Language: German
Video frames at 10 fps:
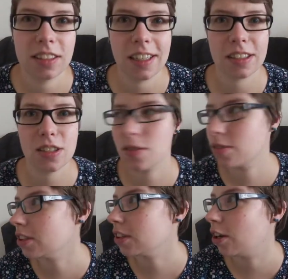eine
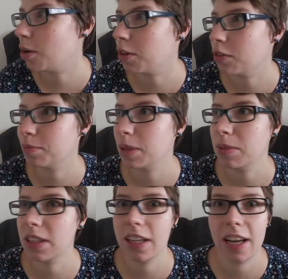Aktion, ich glaube, auf
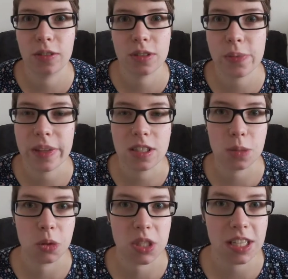Babykleidung
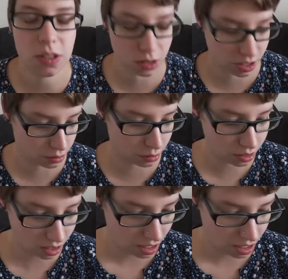20% oder so.